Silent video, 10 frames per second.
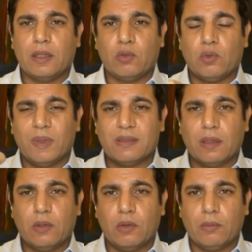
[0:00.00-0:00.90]
حطوا
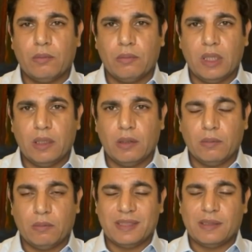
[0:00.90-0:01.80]
مصاريهم
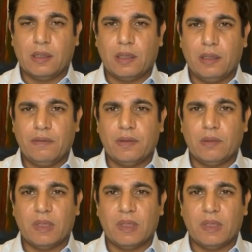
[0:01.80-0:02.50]
بالمصارف